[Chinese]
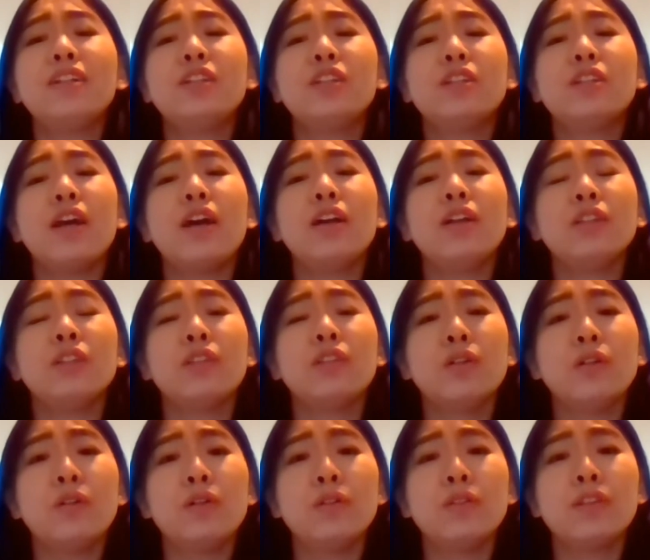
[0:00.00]
征
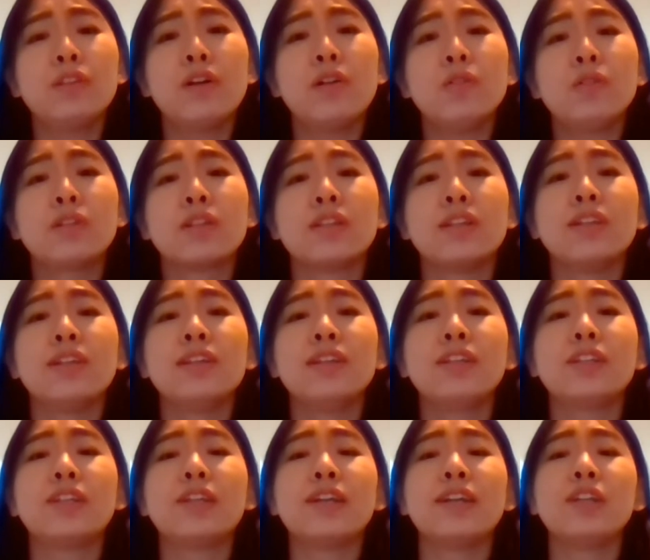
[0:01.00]
途就是
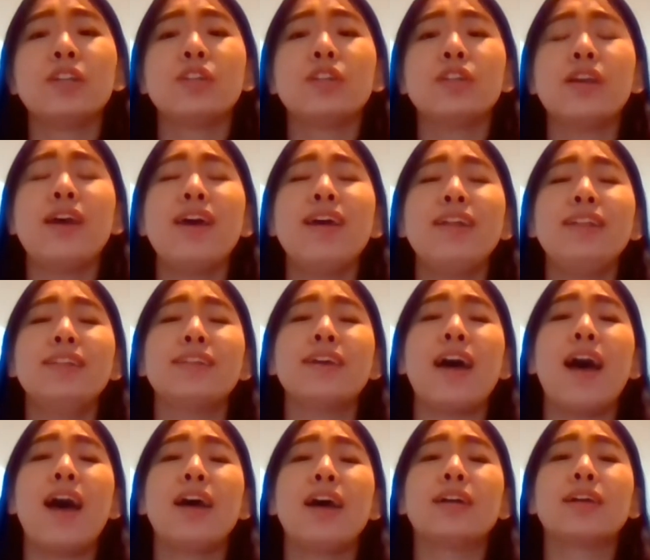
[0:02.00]
星辰
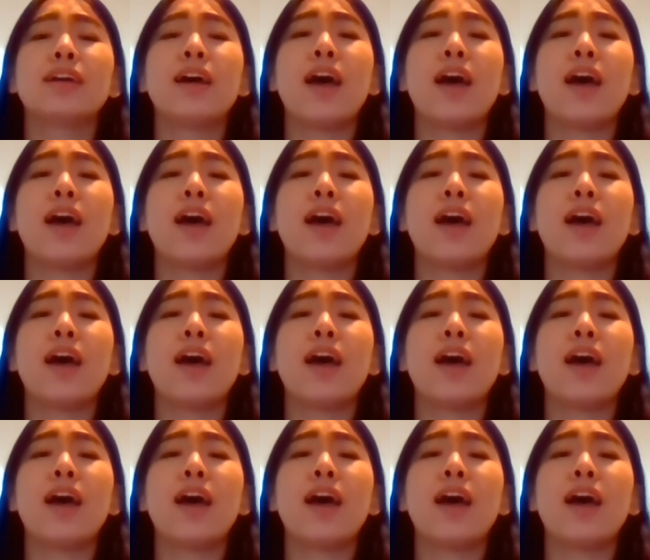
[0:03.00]
大